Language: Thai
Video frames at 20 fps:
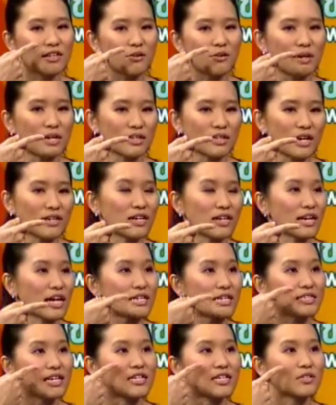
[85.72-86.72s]
เขาเรียกว่าทางเดิน
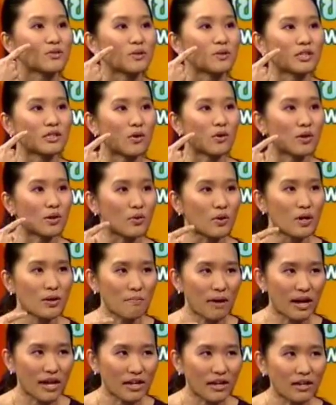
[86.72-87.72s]
หายใจส่วนต้นด้วย
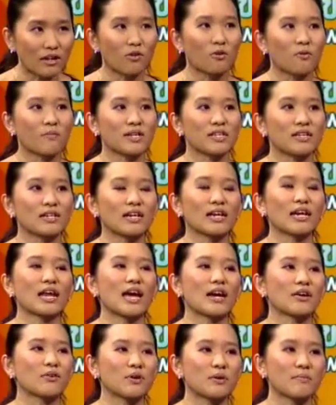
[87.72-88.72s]
ไหมลงไปถึงข้าง
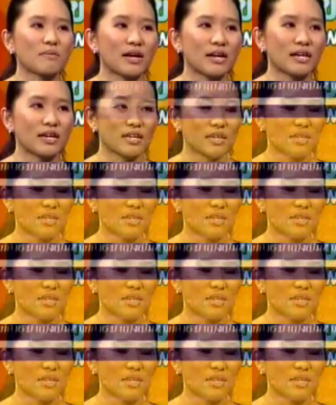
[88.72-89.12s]
ล่างด้วยไหม